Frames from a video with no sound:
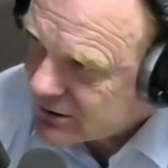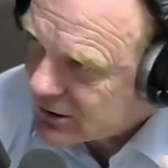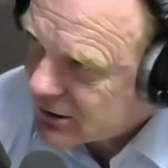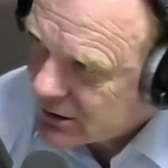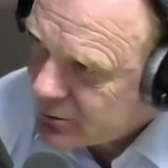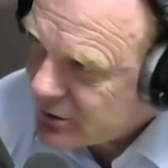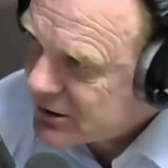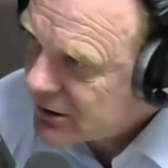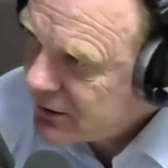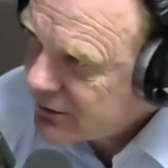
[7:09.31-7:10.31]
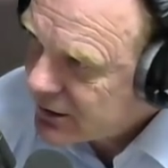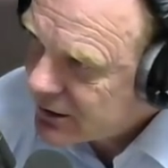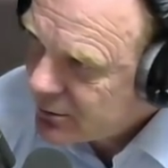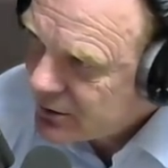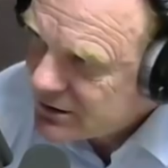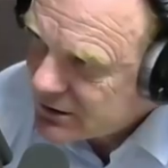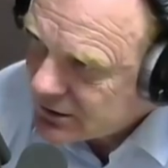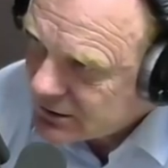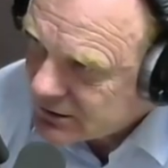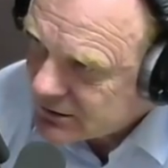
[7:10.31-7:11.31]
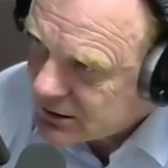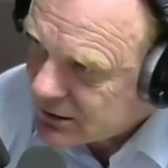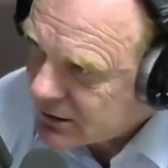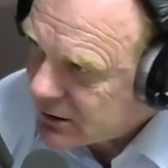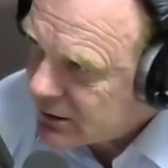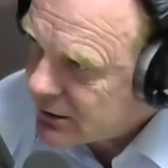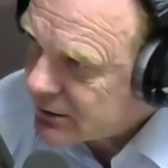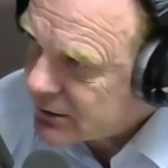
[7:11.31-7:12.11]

со стороны административных комиссий, со стороны